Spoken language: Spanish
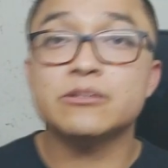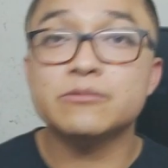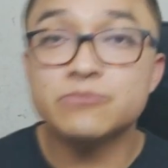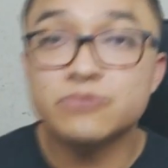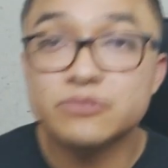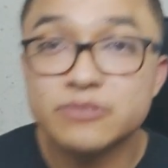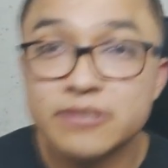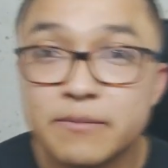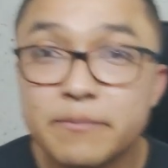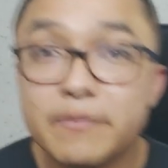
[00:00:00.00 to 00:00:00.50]

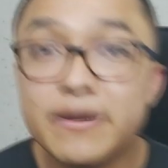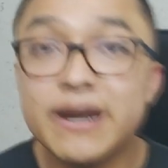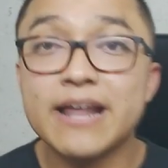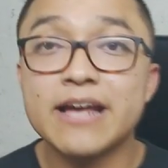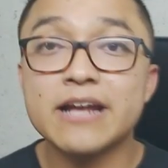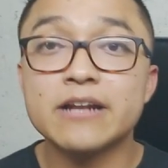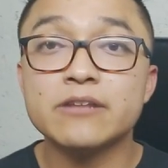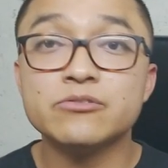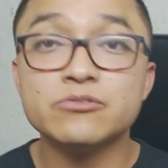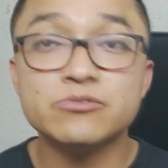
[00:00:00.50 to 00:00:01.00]
tenemos que
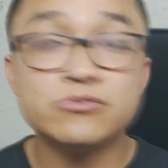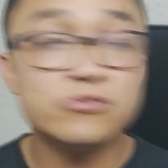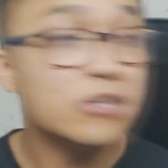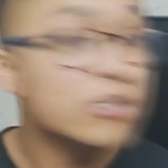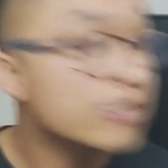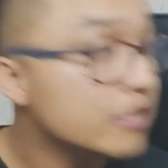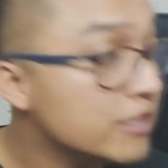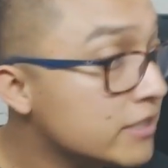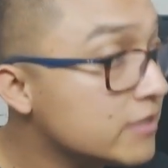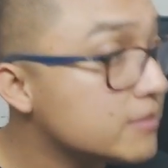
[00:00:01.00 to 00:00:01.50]
pararnos,
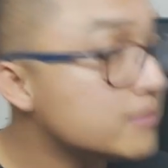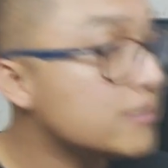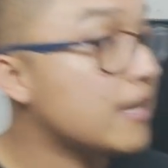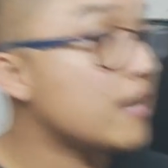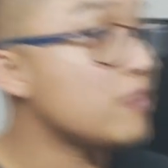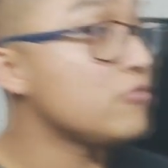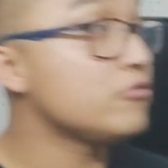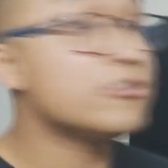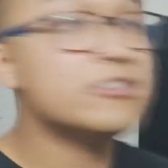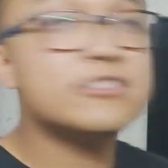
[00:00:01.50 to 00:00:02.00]

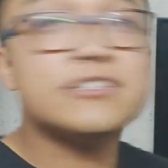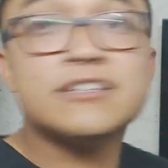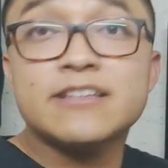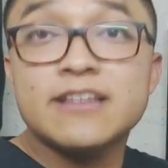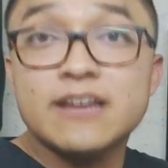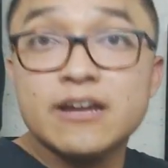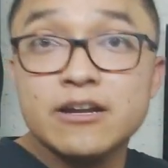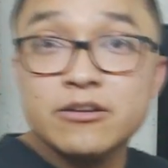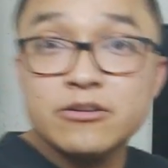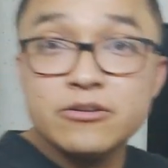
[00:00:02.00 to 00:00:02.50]
si hay un
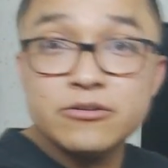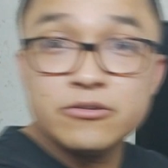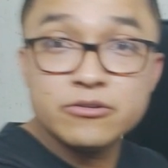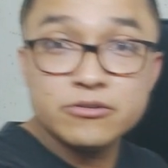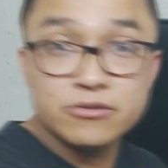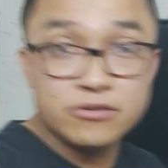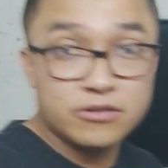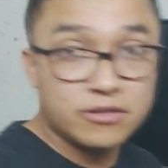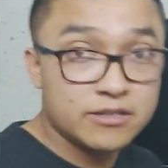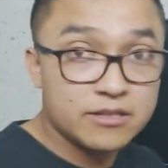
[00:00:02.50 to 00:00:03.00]

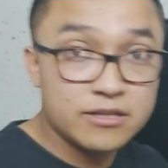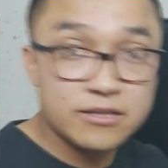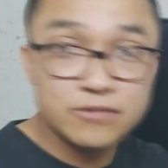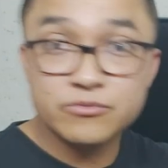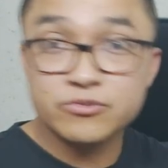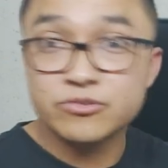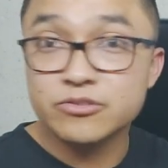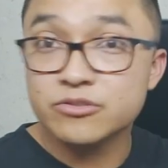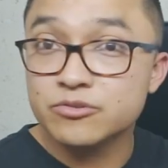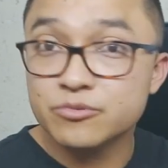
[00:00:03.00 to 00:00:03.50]
escenario y
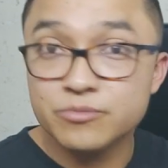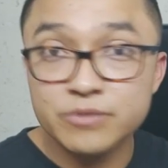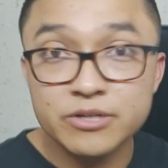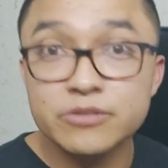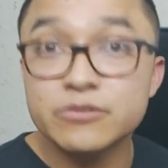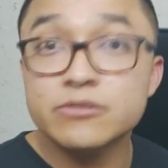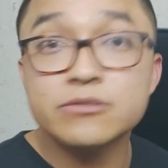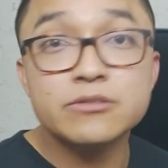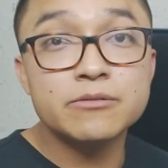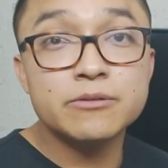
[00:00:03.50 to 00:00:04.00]
tenemos que
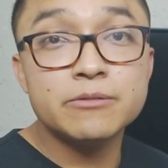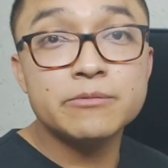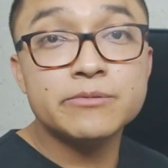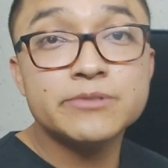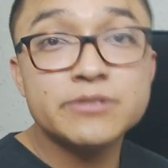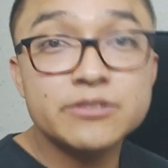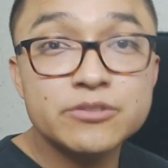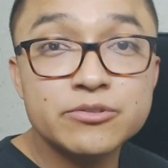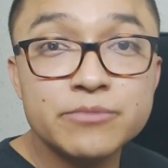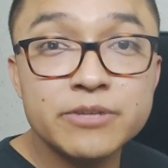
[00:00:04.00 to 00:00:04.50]
subirnos,
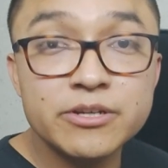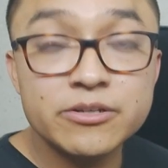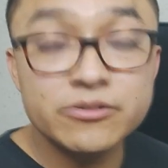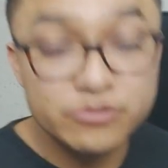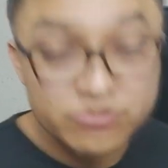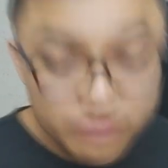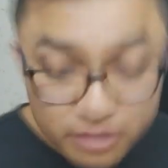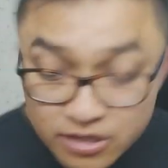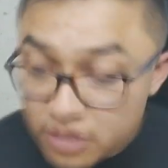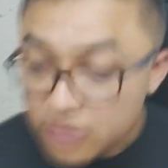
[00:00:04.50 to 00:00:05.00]
debemos de
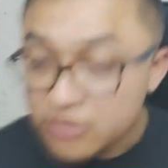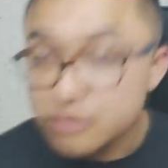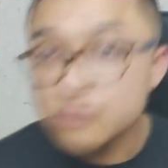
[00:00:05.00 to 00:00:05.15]
subirnos.